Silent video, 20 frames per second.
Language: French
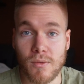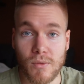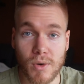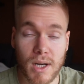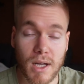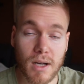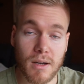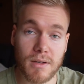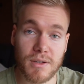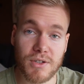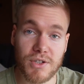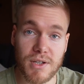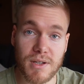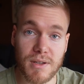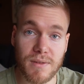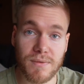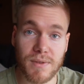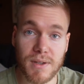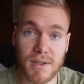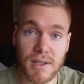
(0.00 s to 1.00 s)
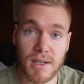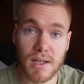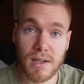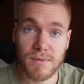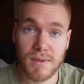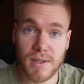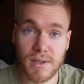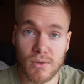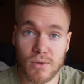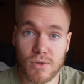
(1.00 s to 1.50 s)
Voilà, j'ai fini la
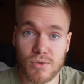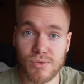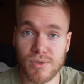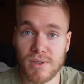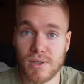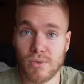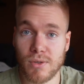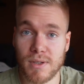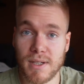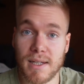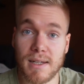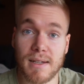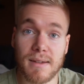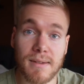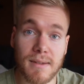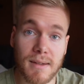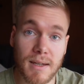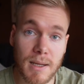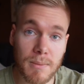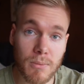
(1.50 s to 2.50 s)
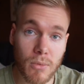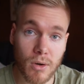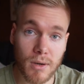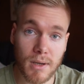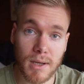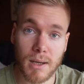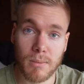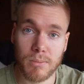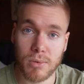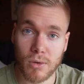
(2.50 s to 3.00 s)
vidéo, je vous ai donné les éléments
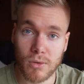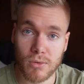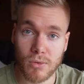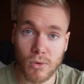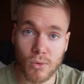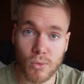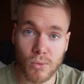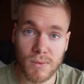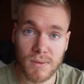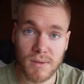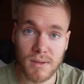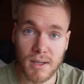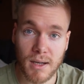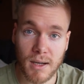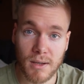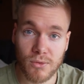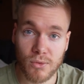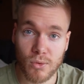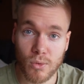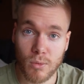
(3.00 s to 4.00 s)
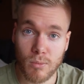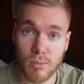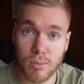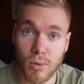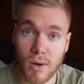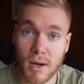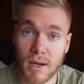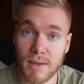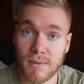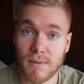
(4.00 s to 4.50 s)
clés à prendre en considération
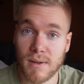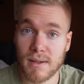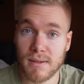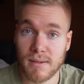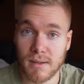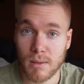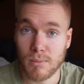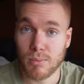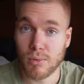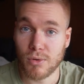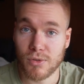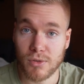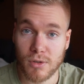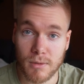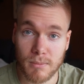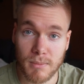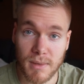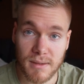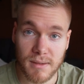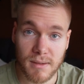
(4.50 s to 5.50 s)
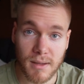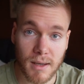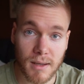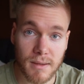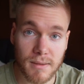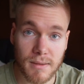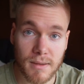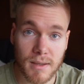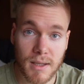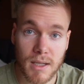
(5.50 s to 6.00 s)
pour arriver à 5% de masse
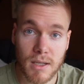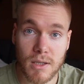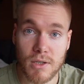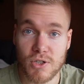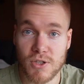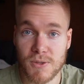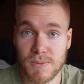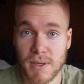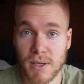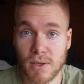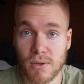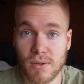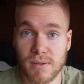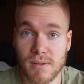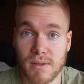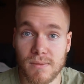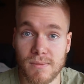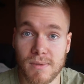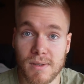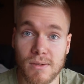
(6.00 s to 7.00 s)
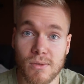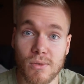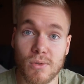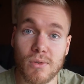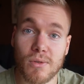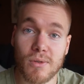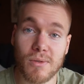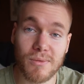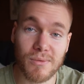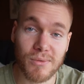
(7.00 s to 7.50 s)
grasse. J'espère que cette
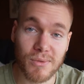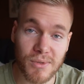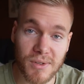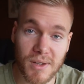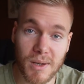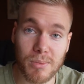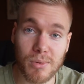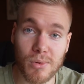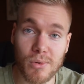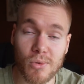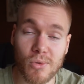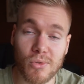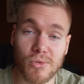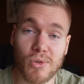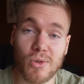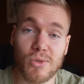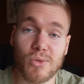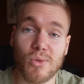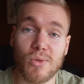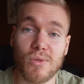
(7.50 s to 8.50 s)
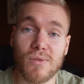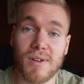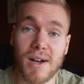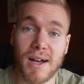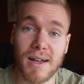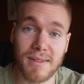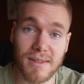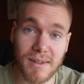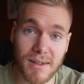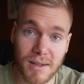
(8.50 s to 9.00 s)
vidéo vous a plu, on se retrouve
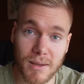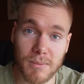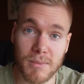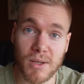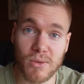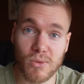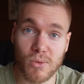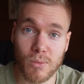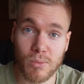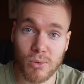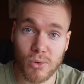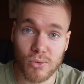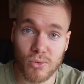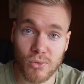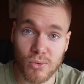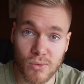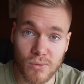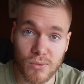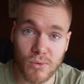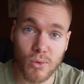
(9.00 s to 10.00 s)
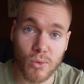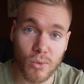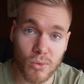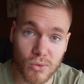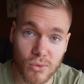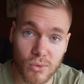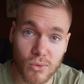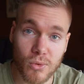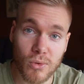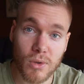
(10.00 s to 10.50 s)
à très bientôt pour du nouveau
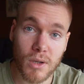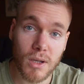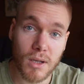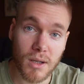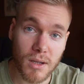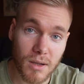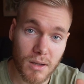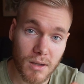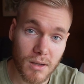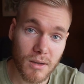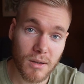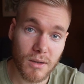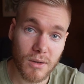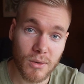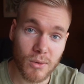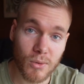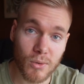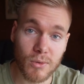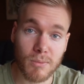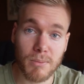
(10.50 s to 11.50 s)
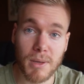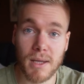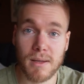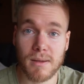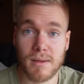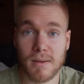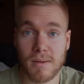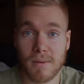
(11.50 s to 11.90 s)
contenu. Coup de pec.